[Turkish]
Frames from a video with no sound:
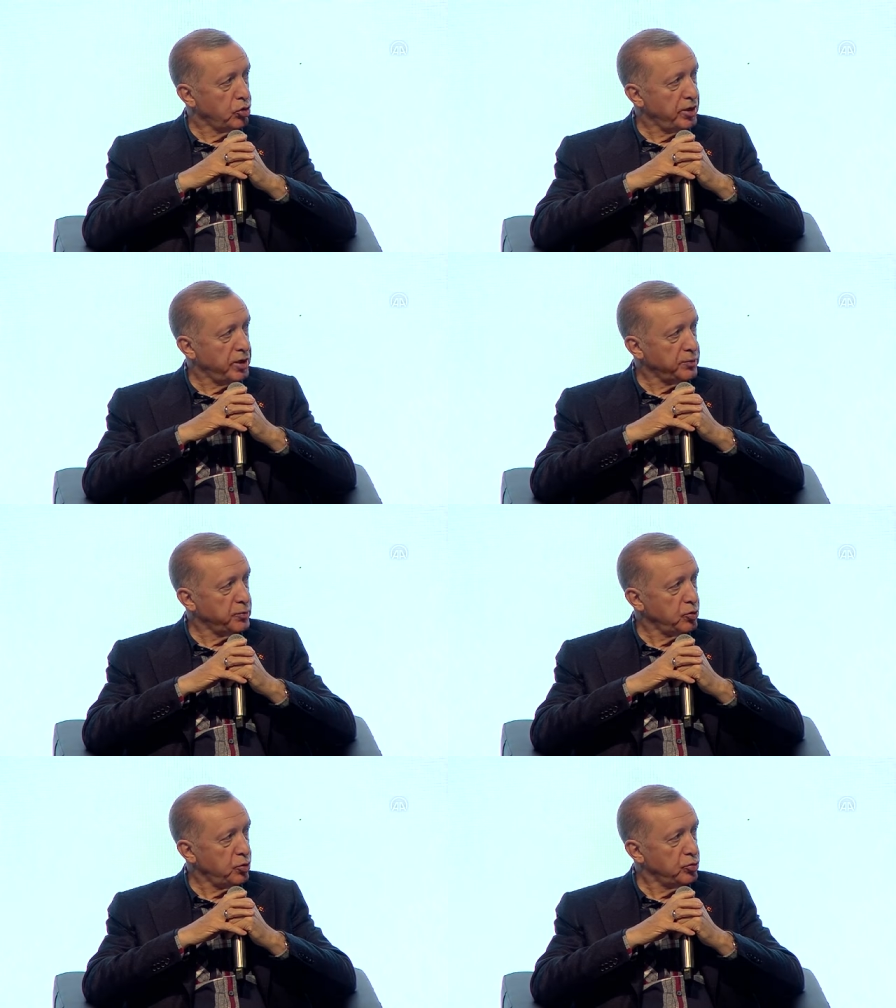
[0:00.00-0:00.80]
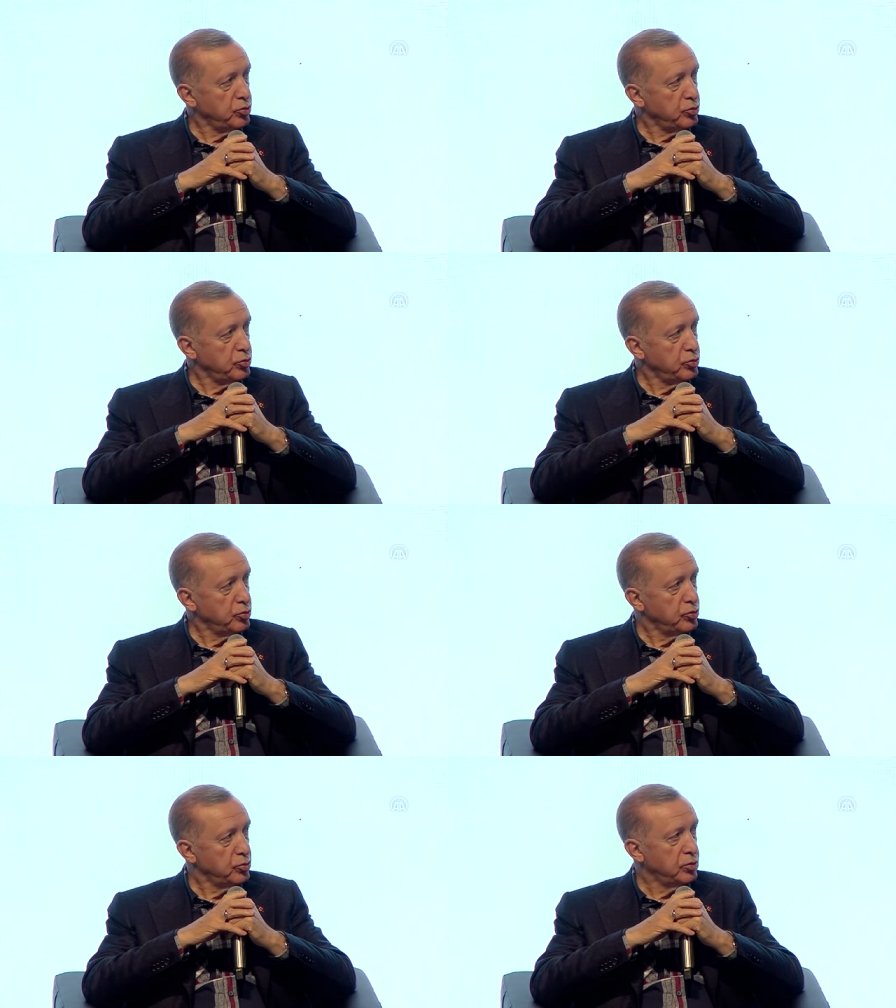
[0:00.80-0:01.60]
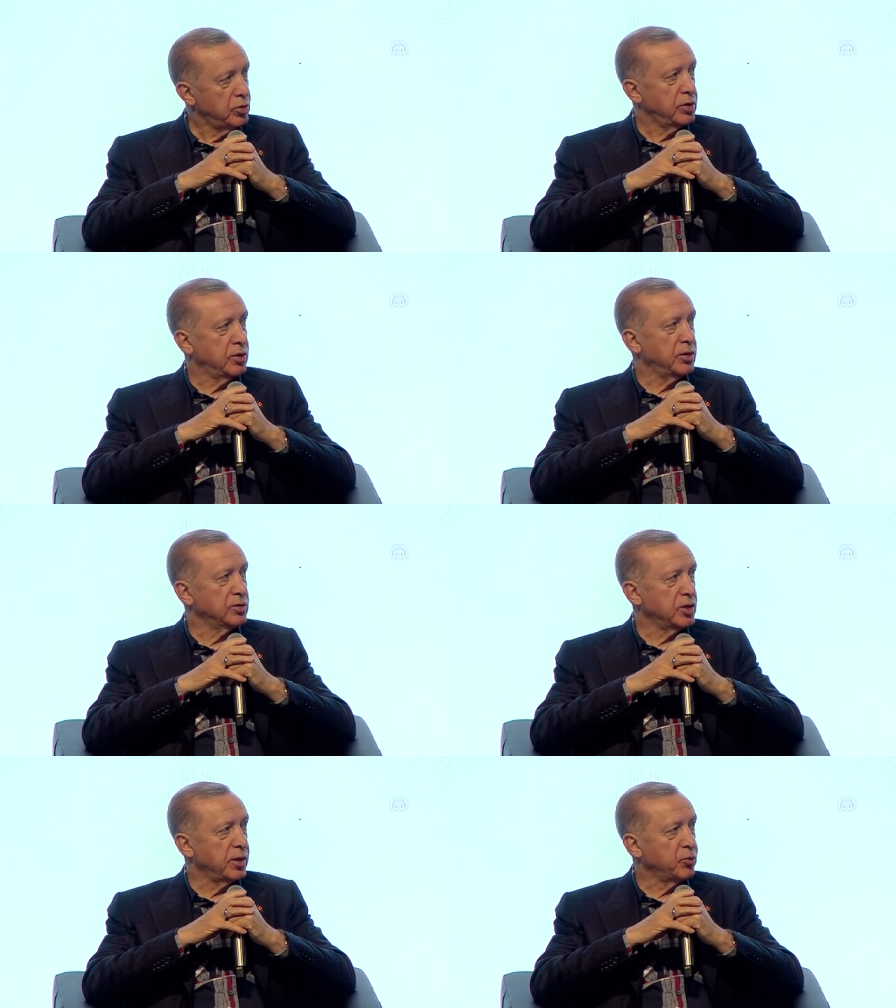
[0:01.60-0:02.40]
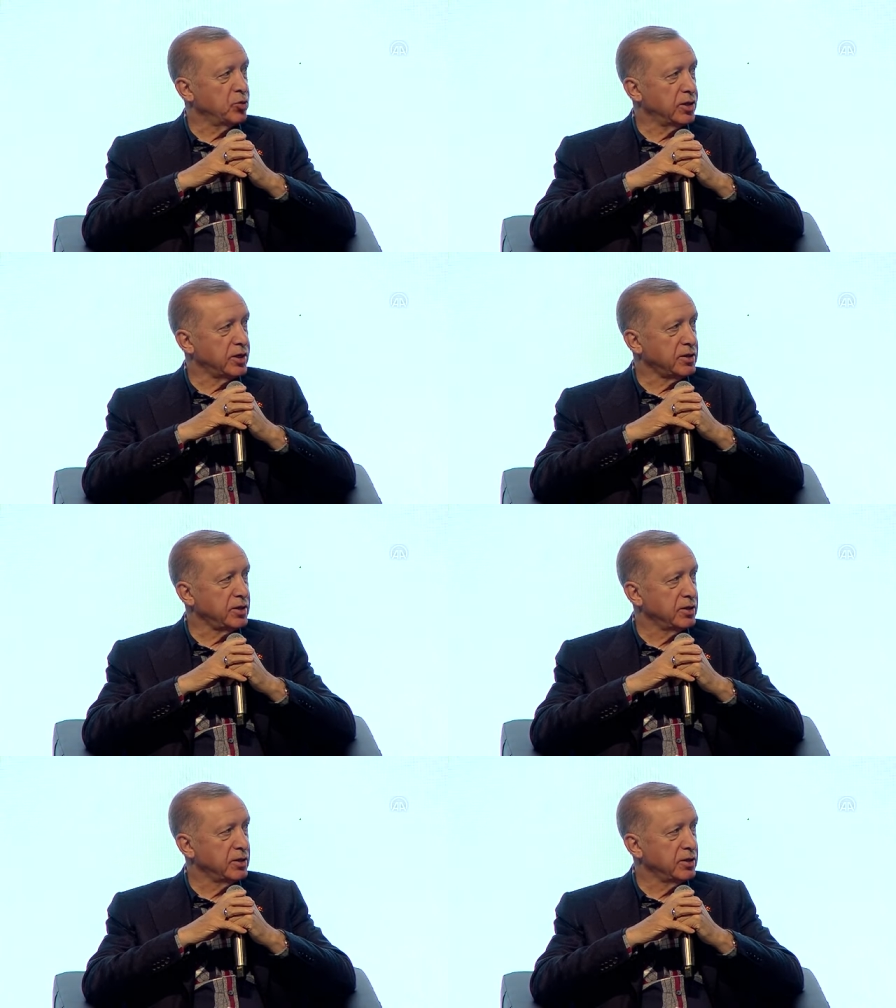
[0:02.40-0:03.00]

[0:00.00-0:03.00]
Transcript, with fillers: olarak mı gördün? Müze olarak görmüştüm. Ha, cami olarak değil.